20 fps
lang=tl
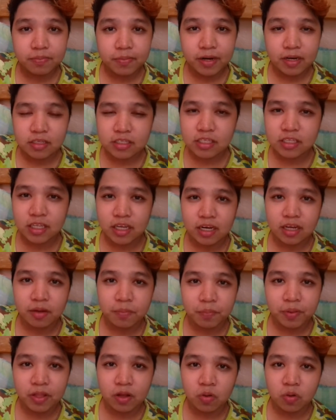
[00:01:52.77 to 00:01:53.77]
para
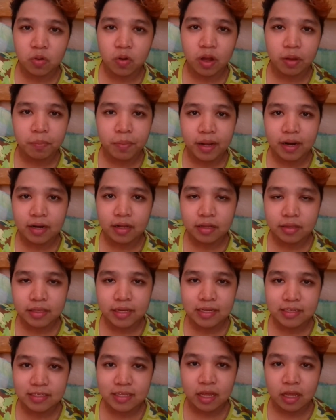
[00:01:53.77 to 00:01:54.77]
talagang pinakuluan parang
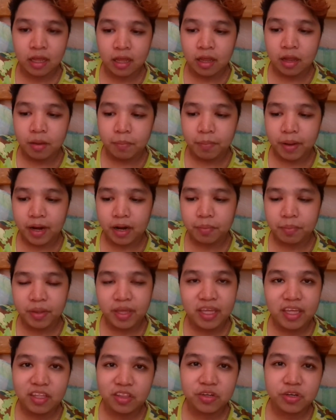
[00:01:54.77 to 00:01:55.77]
nasa parang
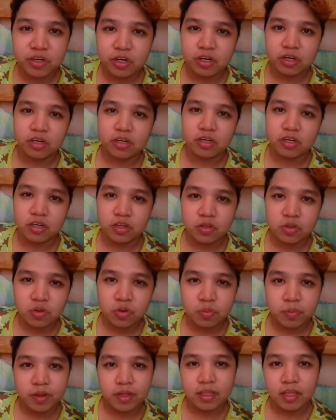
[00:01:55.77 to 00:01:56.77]
may heater yung
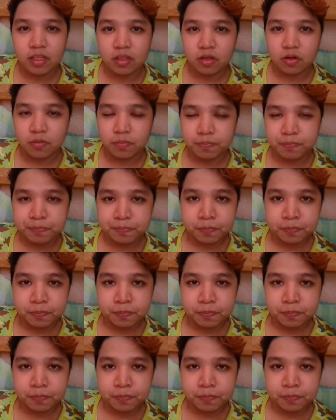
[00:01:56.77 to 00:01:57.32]
tubig dito